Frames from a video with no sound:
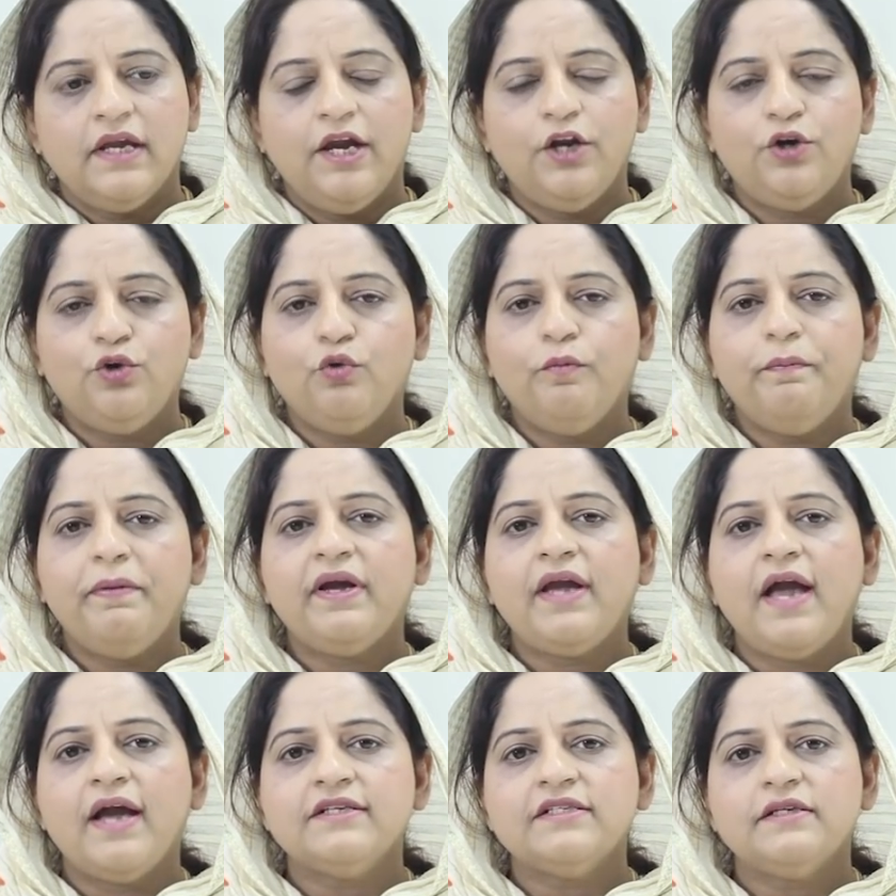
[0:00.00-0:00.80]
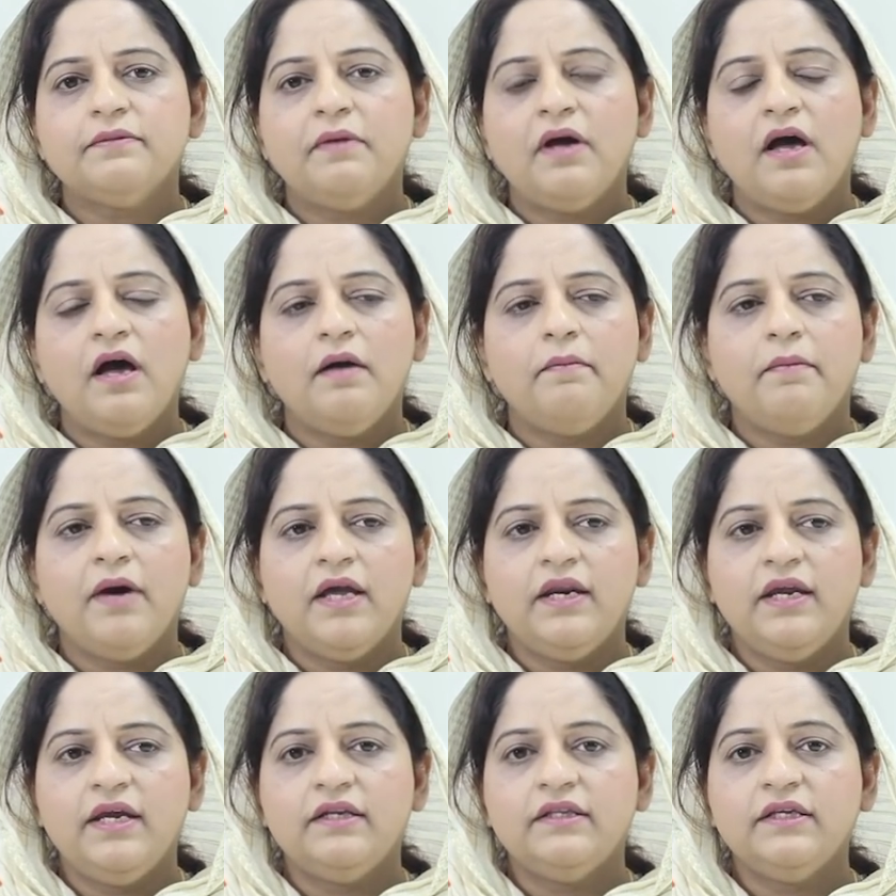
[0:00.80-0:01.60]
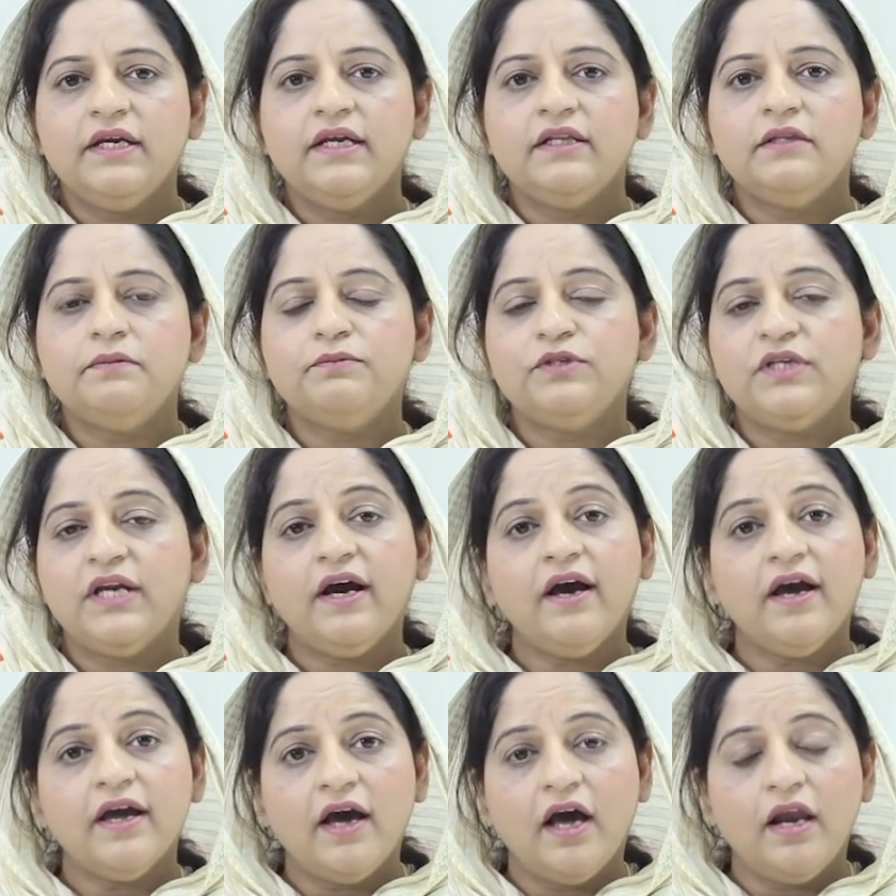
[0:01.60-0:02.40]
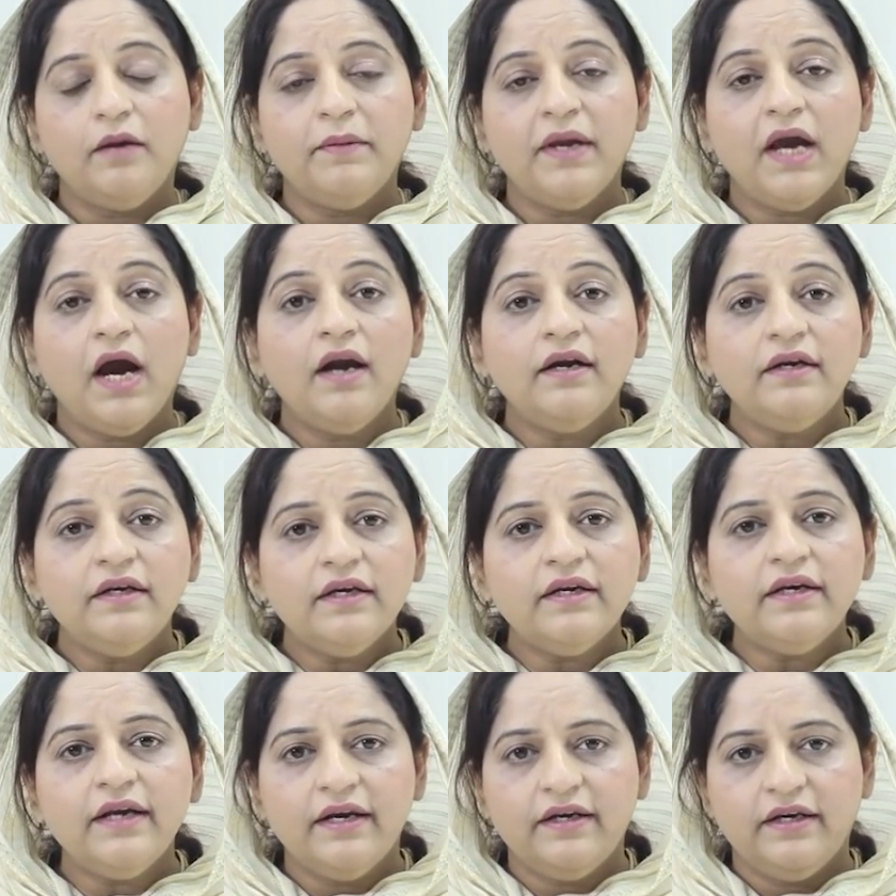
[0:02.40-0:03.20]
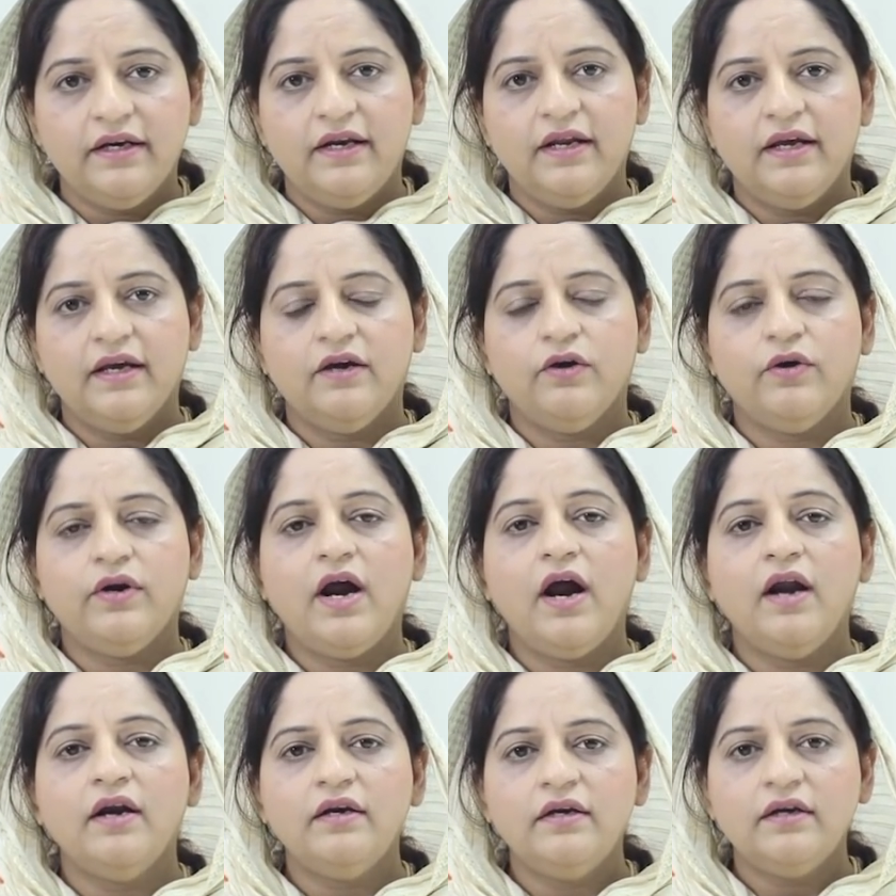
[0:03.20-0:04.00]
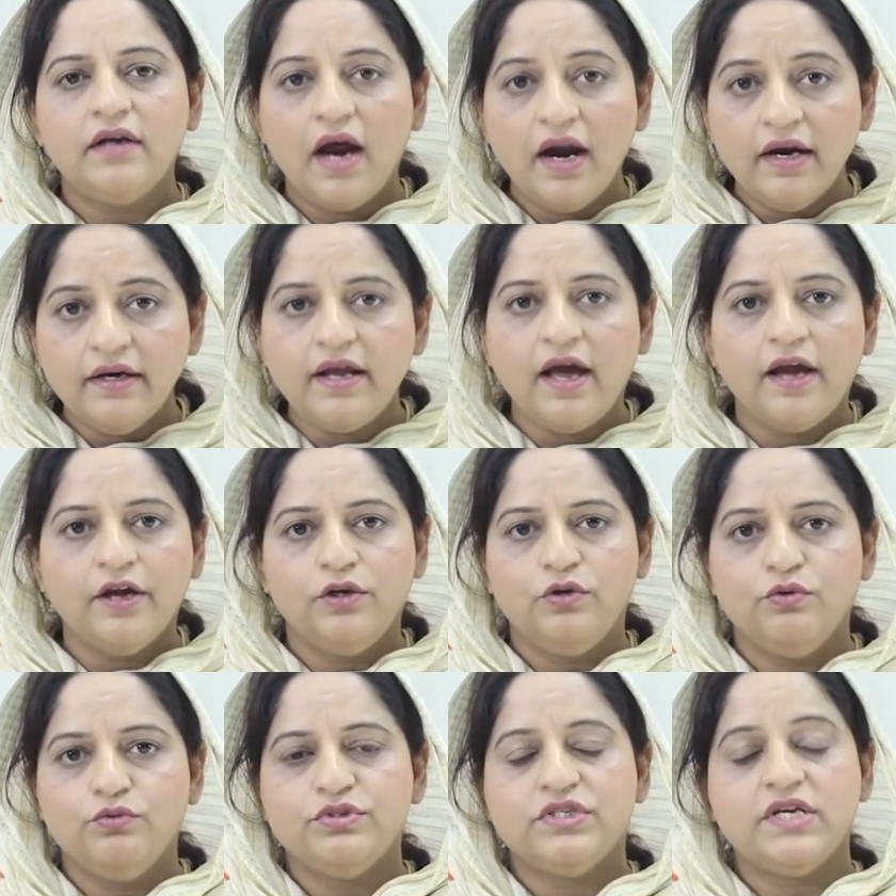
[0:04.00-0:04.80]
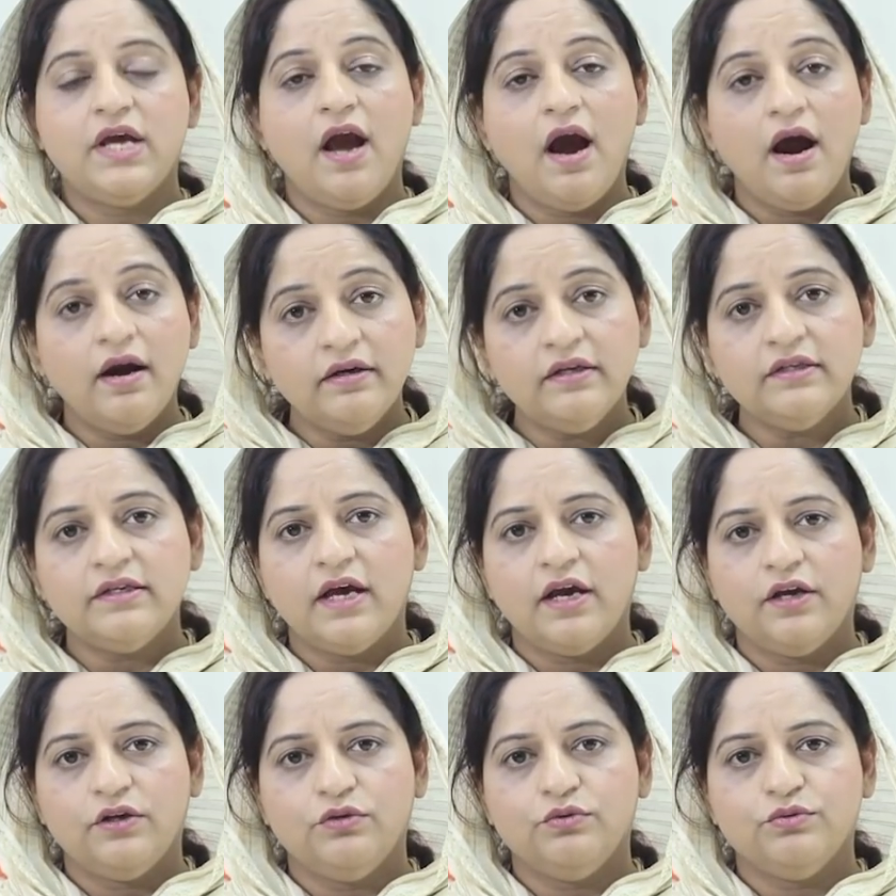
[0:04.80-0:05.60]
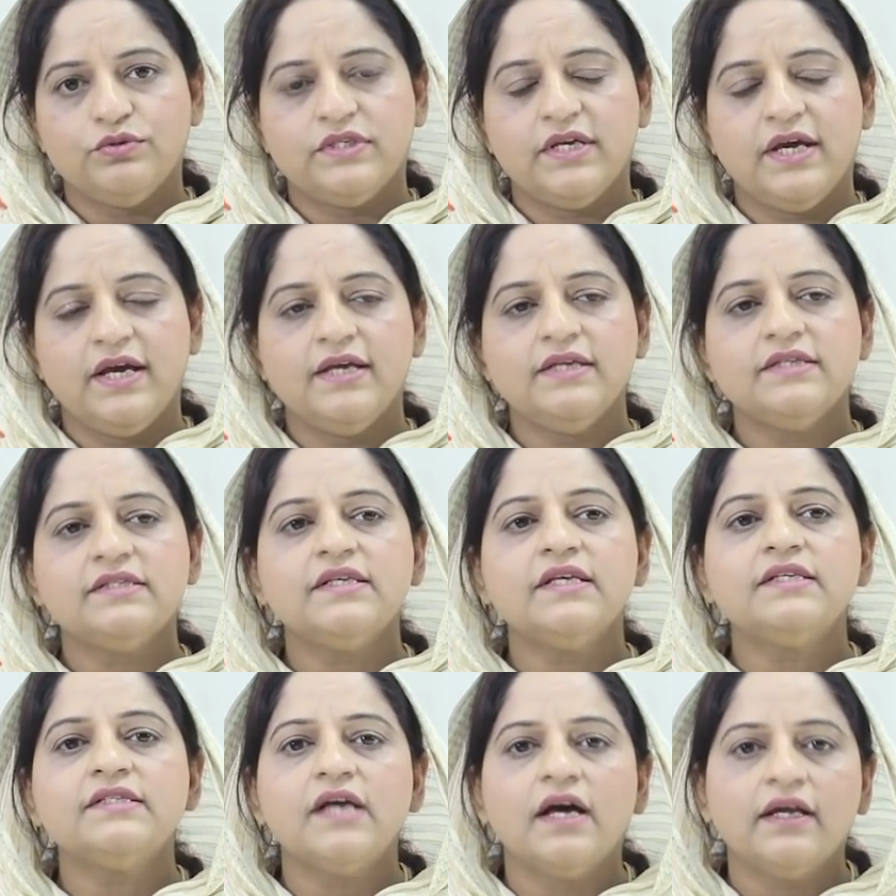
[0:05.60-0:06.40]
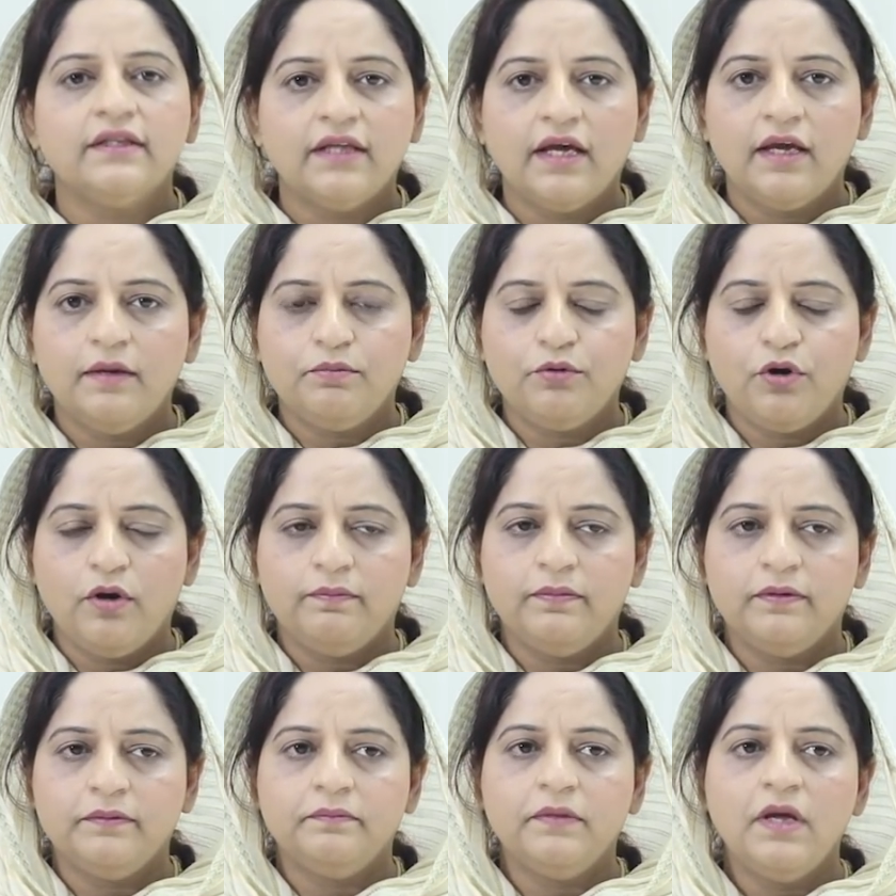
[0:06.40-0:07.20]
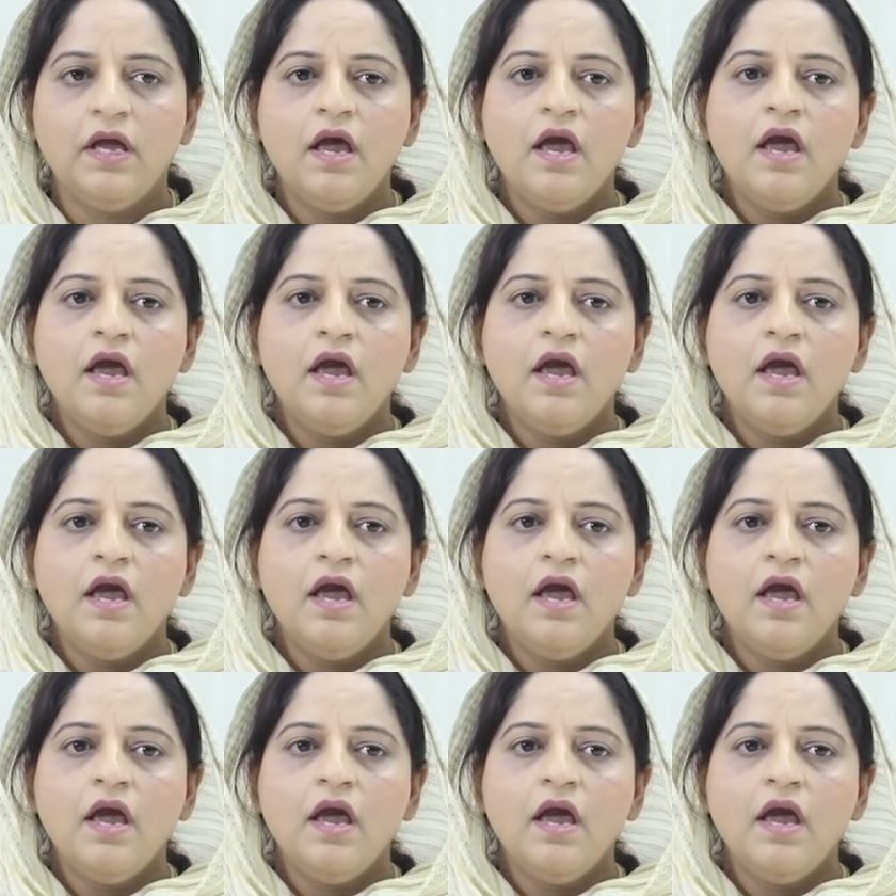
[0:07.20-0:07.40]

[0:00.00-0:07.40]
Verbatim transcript: एटोपिक एक्जिमा हमारे इर्द गिर्द मेरा ख्याल में अंडर रेटेड है और अनडाइग्नोज है अंडर डायग्नोज है इससे ज़्यादा है प्रॉब्लम